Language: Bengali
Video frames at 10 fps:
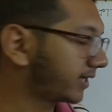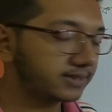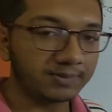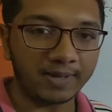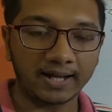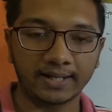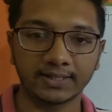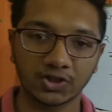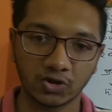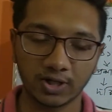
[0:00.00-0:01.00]
এক্ষেত্রে
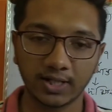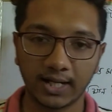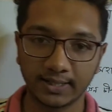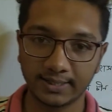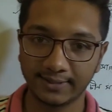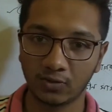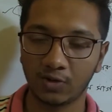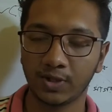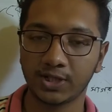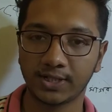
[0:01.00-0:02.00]
বাংলাদেশ সরকার কি
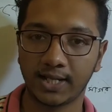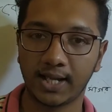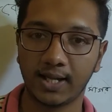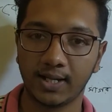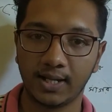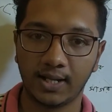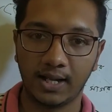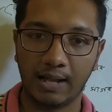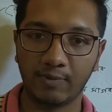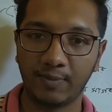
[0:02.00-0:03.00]
করবে সেটা
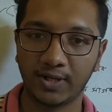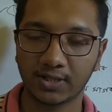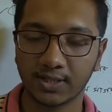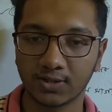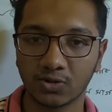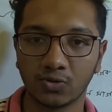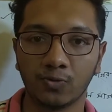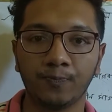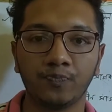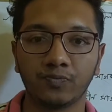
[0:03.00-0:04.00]
আমরা বেশ কিছু
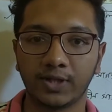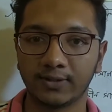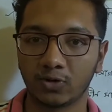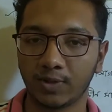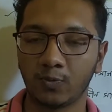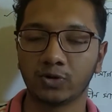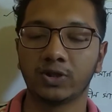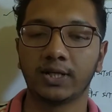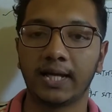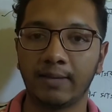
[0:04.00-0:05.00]
দিন ধরে
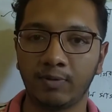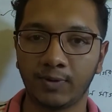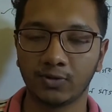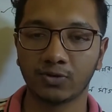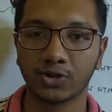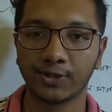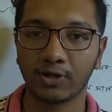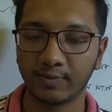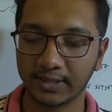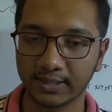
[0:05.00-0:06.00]
পত্রিকায় বিভিন্ন
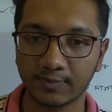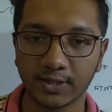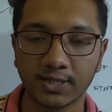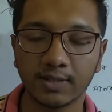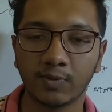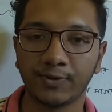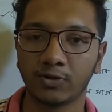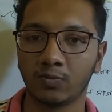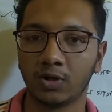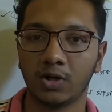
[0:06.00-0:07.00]
শিরোনামে দেখতে পাচ্ছি বিভিন্ন
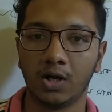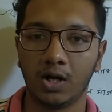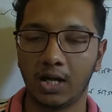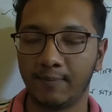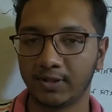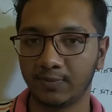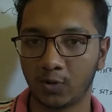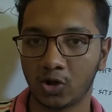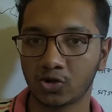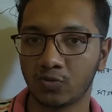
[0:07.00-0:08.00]
আমাদের
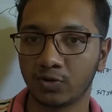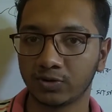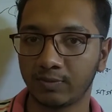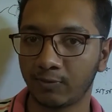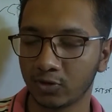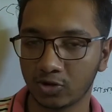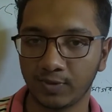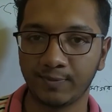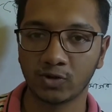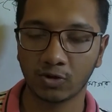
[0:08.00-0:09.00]
পররাষ্ট্রমন্ত্রী বিভিন্ন
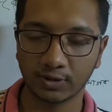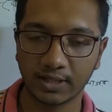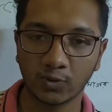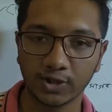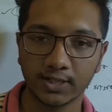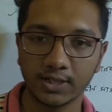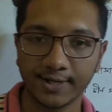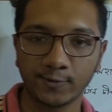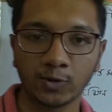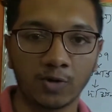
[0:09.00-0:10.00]
সময় বিষয়ে কথা বলেছেন
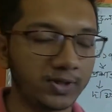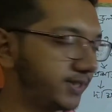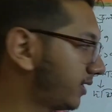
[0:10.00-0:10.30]
সেগুলো নিয়ে আমরা